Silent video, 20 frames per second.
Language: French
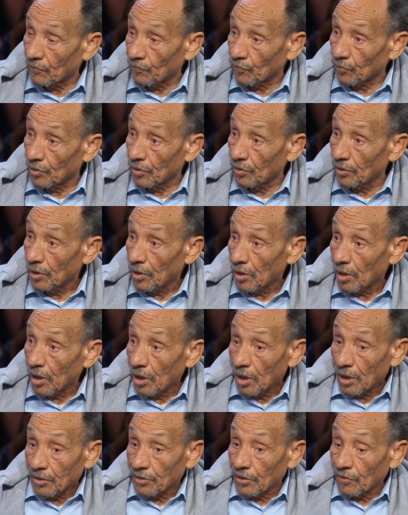vous donne
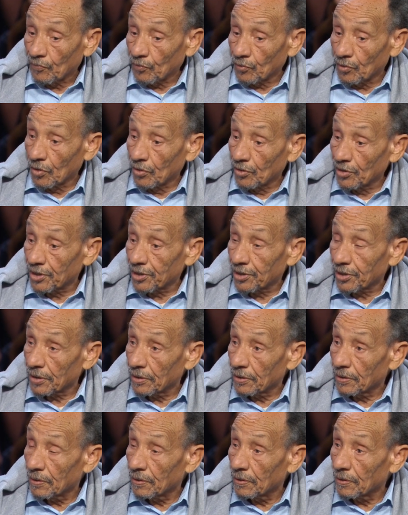ça vous donne... quand même
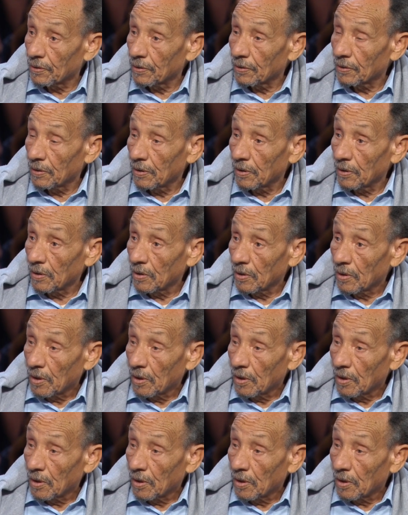une échelle hein, de,